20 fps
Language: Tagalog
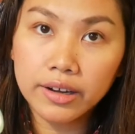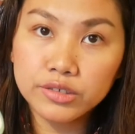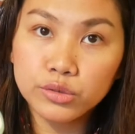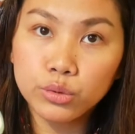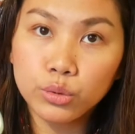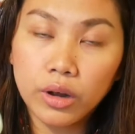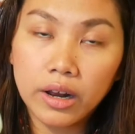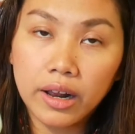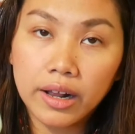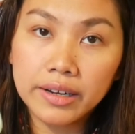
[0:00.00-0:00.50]

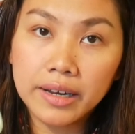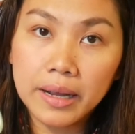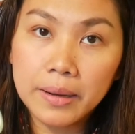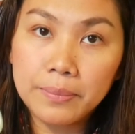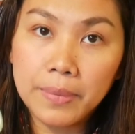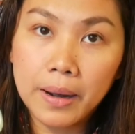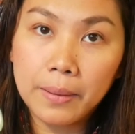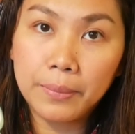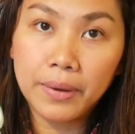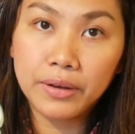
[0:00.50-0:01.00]
asukal ang
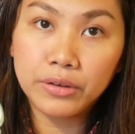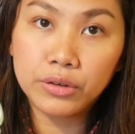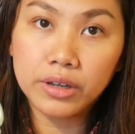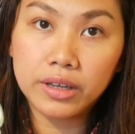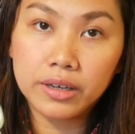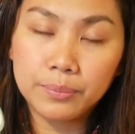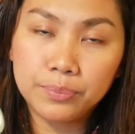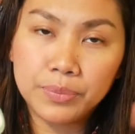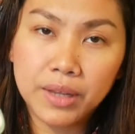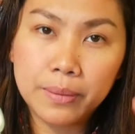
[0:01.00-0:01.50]
nagpapa, ano
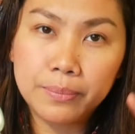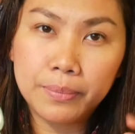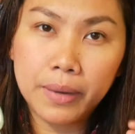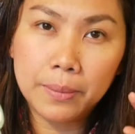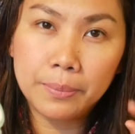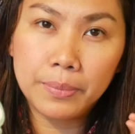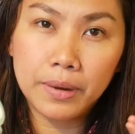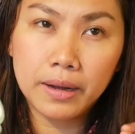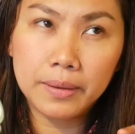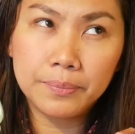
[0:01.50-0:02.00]
niya,
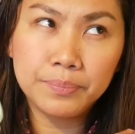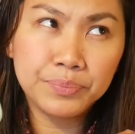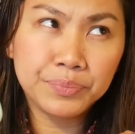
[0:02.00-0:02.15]
nagpapa